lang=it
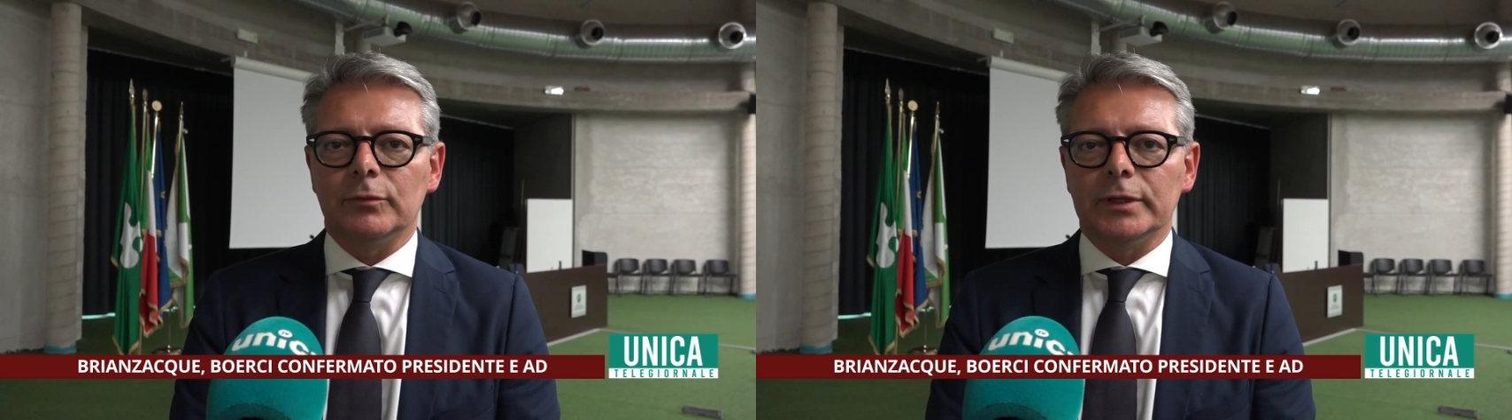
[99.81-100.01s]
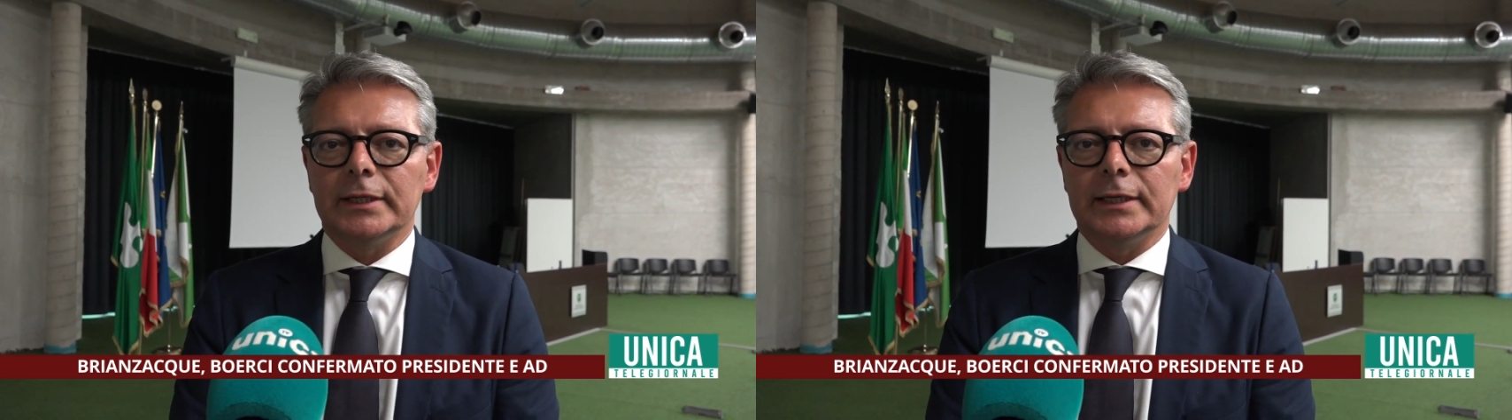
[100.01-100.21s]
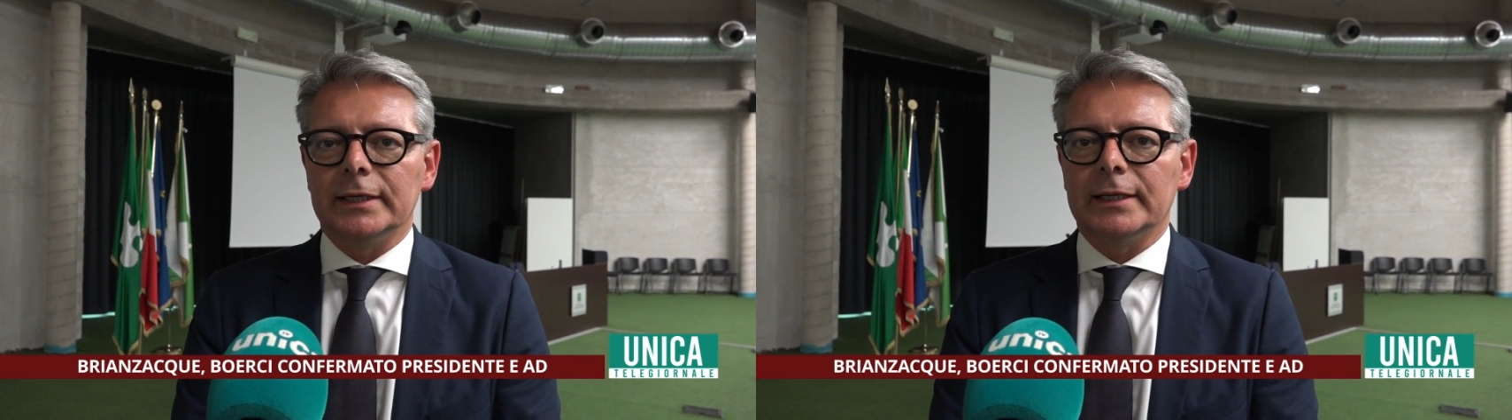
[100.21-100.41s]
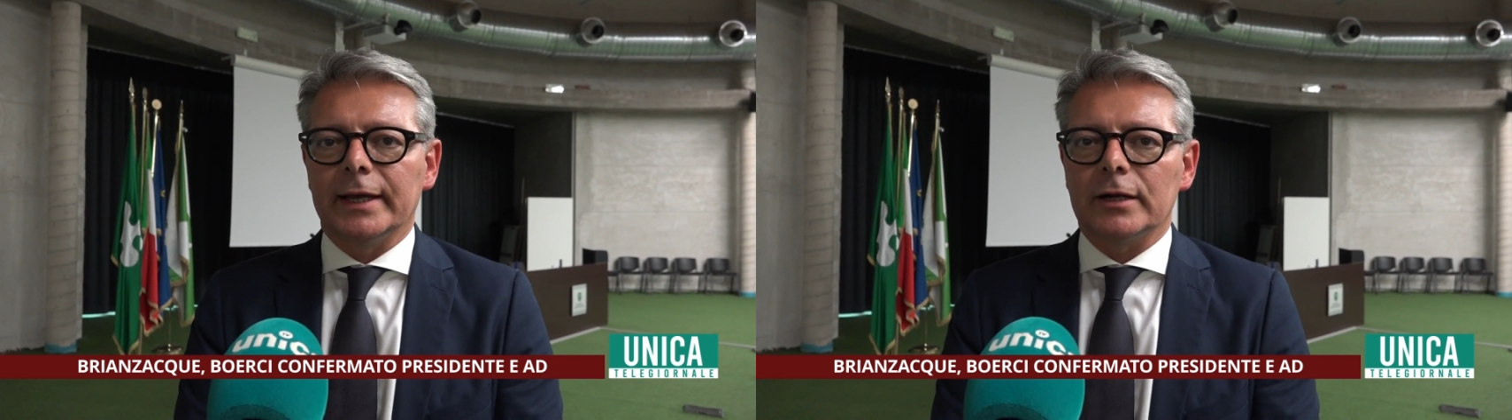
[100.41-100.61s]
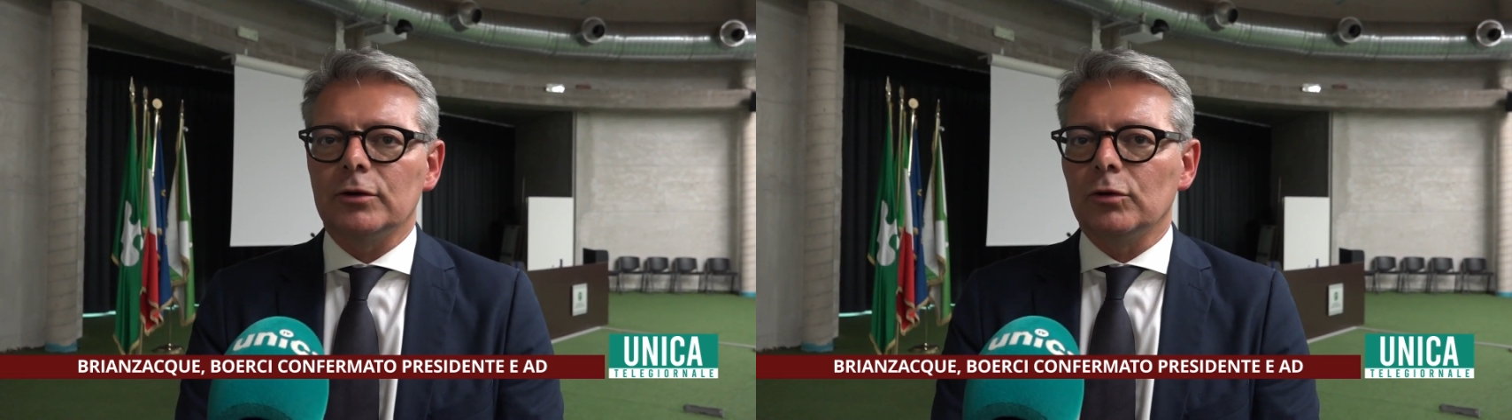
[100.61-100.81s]
quindi la
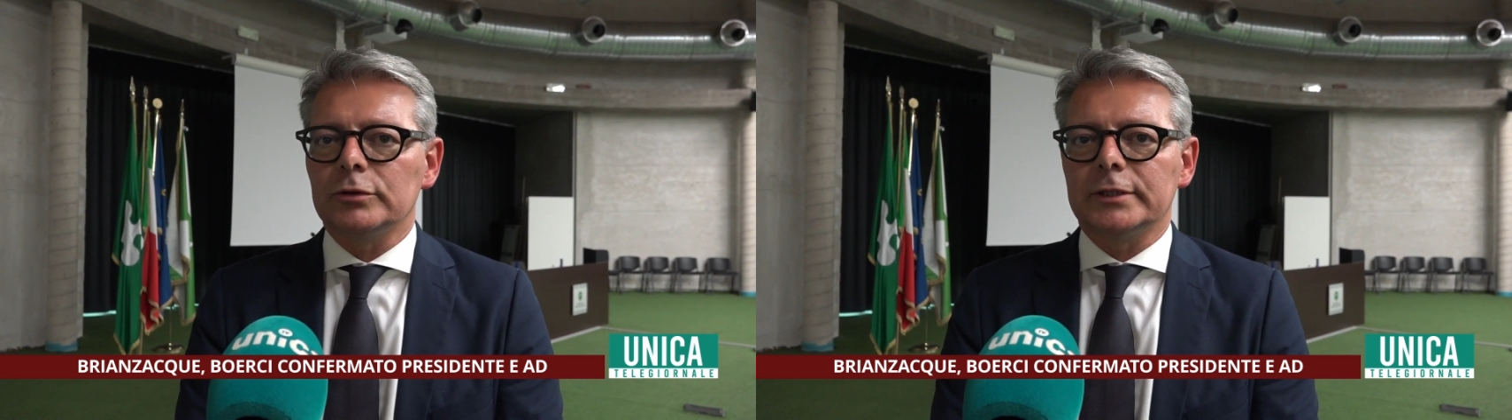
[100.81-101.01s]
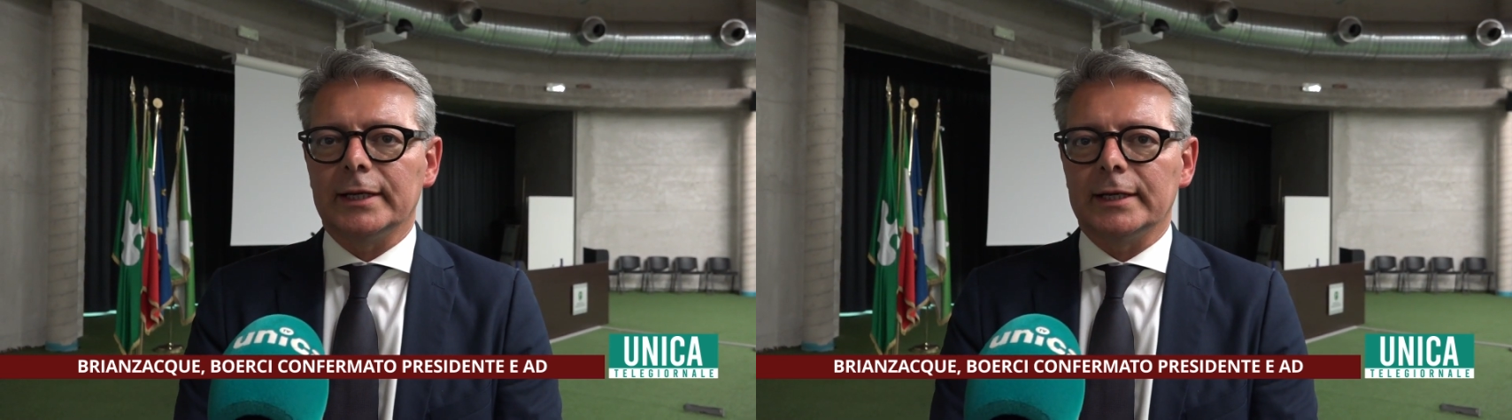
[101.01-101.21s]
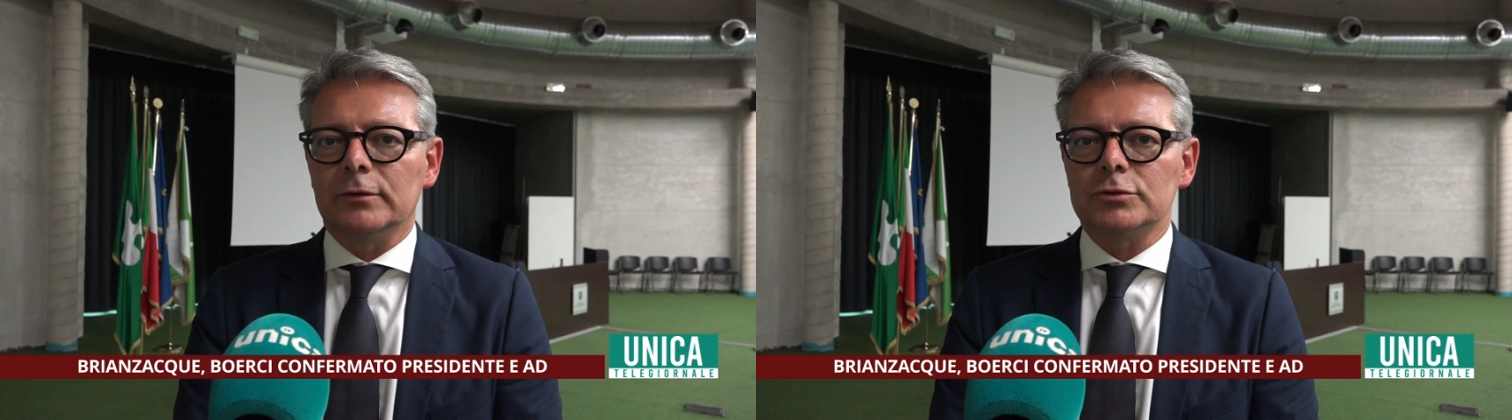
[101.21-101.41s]
raccolta e lo